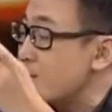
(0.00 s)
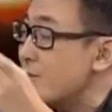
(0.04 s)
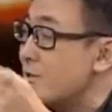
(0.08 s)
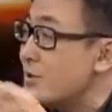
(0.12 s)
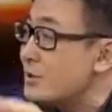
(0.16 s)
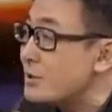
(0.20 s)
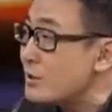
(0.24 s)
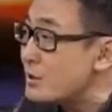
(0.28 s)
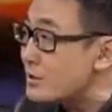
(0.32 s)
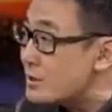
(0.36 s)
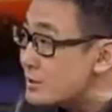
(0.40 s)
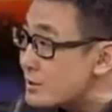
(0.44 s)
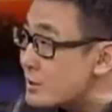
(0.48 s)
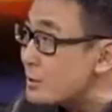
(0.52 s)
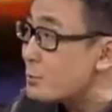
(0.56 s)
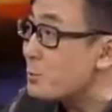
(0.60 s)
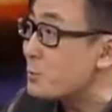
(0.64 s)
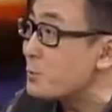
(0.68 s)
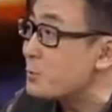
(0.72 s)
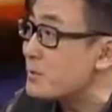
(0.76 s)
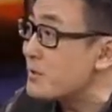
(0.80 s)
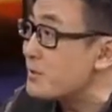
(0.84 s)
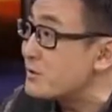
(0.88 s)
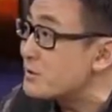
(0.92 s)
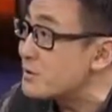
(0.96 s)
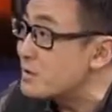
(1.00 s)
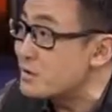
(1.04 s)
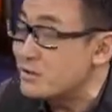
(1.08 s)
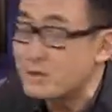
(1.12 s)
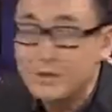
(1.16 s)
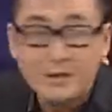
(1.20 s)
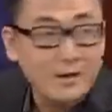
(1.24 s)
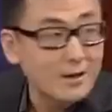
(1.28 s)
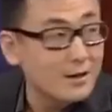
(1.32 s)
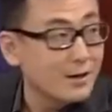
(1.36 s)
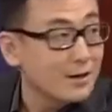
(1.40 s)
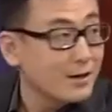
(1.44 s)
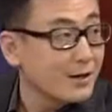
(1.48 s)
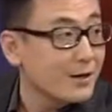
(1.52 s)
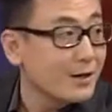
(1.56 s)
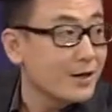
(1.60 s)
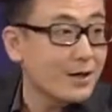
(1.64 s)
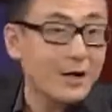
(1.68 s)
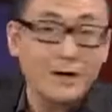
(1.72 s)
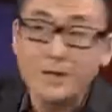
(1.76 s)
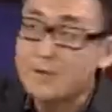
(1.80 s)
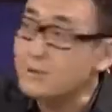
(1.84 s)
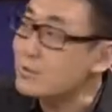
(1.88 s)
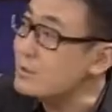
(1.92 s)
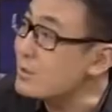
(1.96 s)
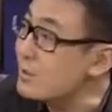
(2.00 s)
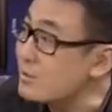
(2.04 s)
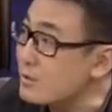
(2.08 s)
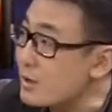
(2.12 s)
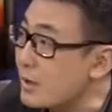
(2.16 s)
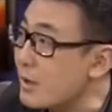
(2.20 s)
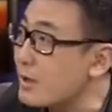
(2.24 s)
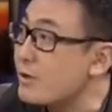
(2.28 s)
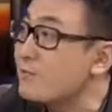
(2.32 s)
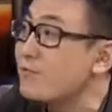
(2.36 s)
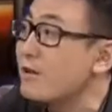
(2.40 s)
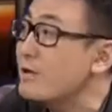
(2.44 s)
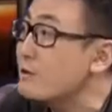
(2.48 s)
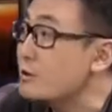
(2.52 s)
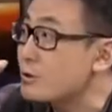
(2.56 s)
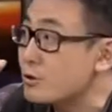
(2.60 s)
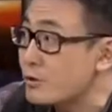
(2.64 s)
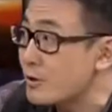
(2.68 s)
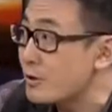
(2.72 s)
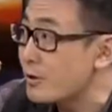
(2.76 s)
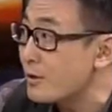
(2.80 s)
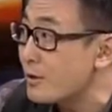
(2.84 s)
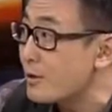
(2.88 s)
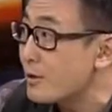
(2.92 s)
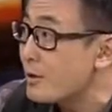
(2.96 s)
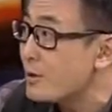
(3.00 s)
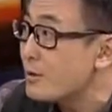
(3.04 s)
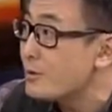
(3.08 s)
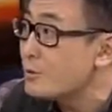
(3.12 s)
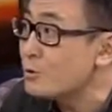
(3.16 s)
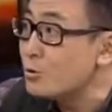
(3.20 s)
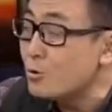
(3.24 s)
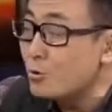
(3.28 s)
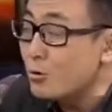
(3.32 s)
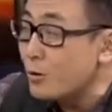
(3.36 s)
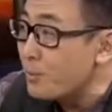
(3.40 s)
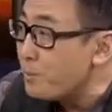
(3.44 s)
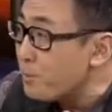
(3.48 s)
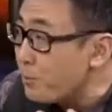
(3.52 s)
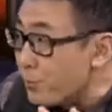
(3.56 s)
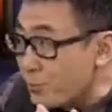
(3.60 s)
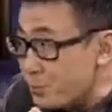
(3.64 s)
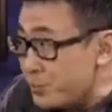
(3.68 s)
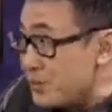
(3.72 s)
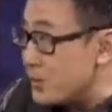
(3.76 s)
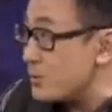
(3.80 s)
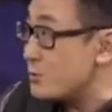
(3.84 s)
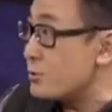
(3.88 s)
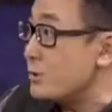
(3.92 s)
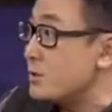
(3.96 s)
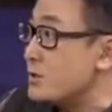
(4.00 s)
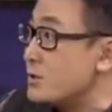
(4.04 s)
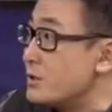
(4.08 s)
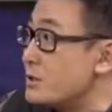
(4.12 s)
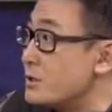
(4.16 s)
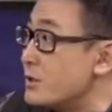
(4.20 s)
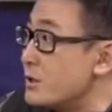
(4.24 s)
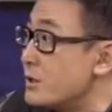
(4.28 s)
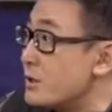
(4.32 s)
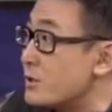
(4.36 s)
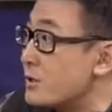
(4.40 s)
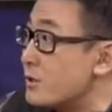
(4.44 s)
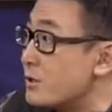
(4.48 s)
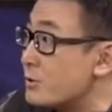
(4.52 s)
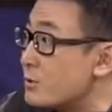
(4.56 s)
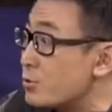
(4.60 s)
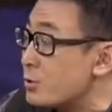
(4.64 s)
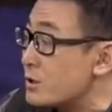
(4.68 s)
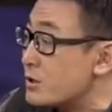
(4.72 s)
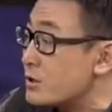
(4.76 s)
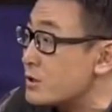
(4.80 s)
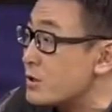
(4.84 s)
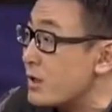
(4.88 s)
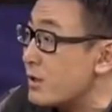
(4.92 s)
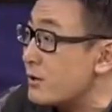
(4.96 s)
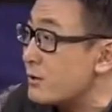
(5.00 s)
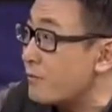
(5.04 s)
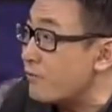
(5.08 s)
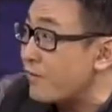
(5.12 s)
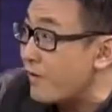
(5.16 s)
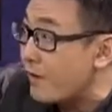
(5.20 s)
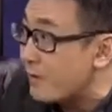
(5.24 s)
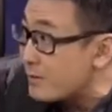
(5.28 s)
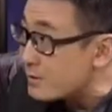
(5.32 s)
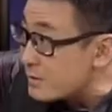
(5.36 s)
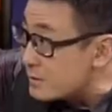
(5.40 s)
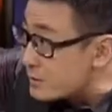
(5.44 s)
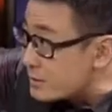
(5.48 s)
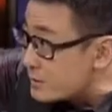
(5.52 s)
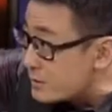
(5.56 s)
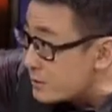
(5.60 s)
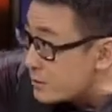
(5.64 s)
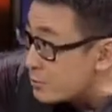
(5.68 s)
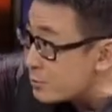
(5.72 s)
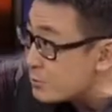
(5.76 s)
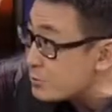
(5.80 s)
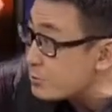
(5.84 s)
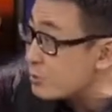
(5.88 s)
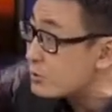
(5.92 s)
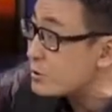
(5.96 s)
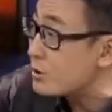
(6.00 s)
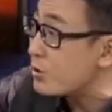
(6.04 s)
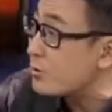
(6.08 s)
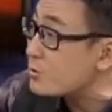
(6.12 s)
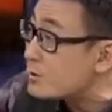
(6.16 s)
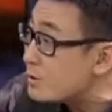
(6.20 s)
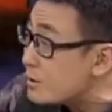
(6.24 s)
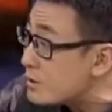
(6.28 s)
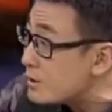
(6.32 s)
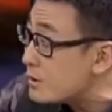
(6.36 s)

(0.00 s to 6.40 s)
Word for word: 你的信用评级还上还维持。如果不批准你借更多的债，反而你信用就调低。